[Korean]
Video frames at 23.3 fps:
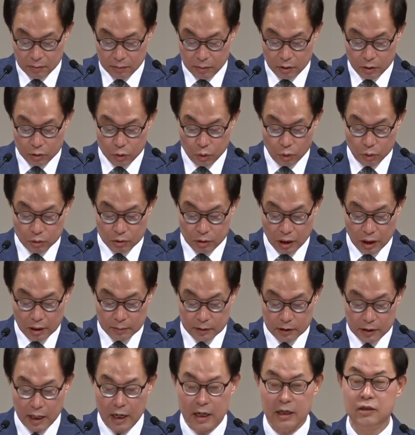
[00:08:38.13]
별로 좋은
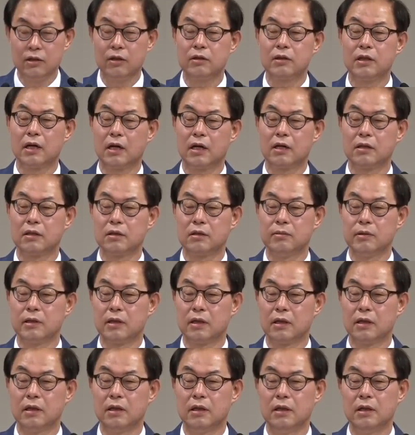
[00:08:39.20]
사람은 아니었다라는
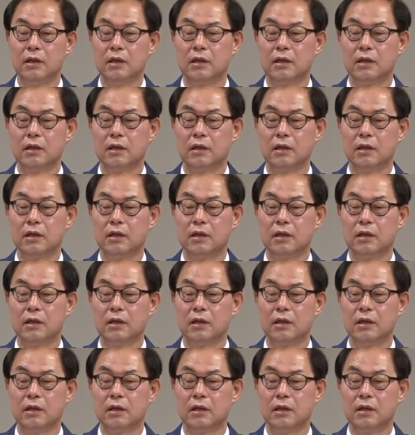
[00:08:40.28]
것입니다.